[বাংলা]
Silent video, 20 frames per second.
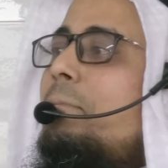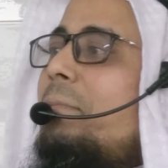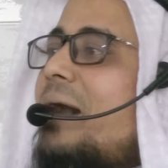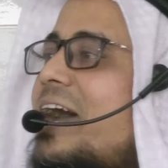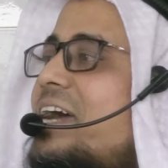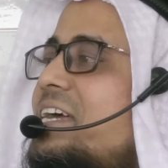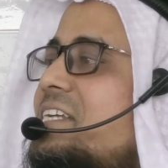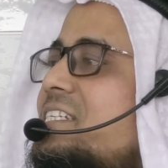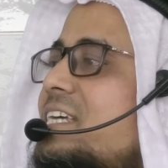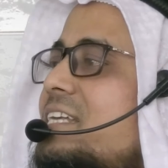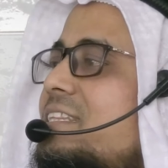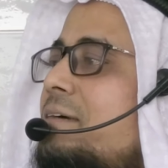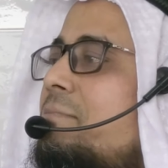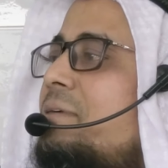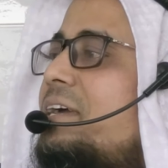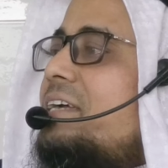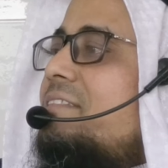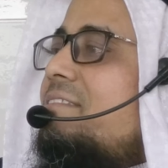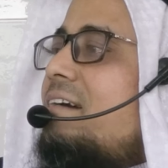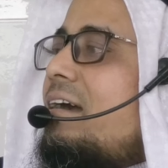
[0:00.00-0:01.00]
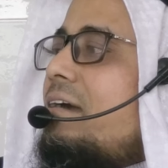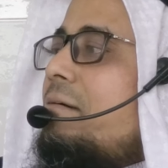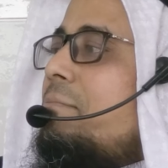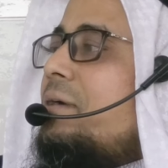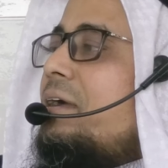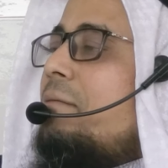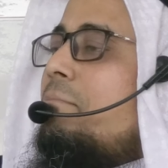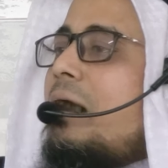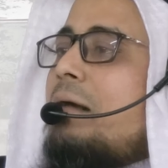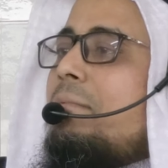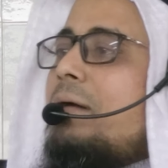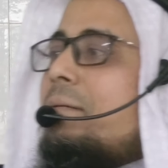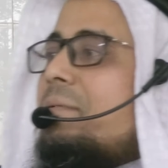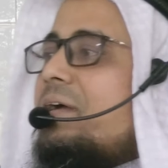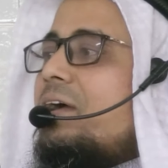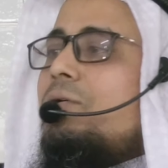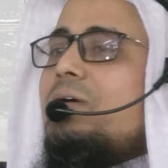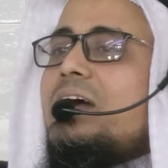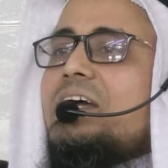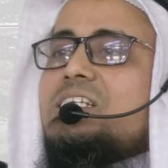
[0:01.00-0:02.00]
মায়ের সাথে মেয়ে থাকবে বাবা
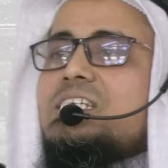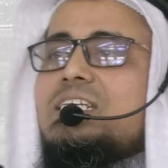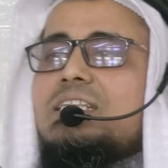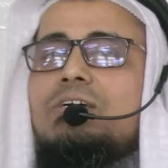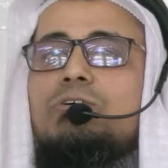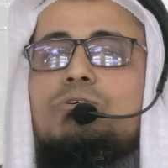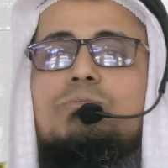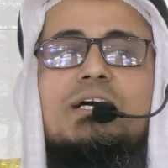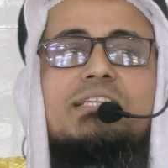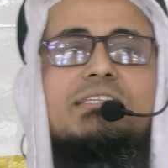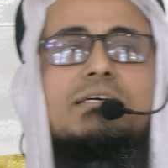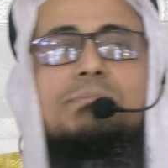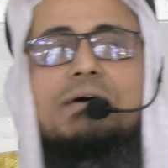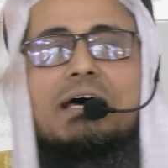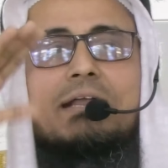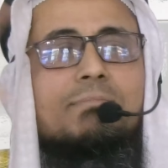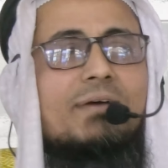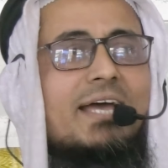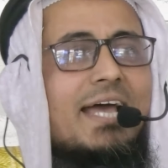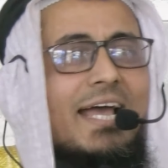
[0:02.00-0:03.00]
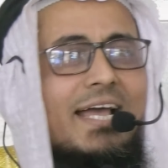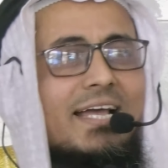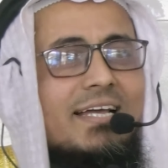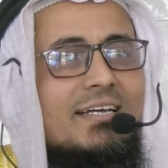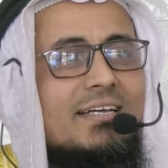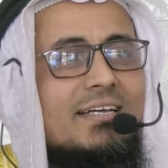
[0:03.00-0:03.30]
মেয়েও একসাথে ঘুমাতে পারবে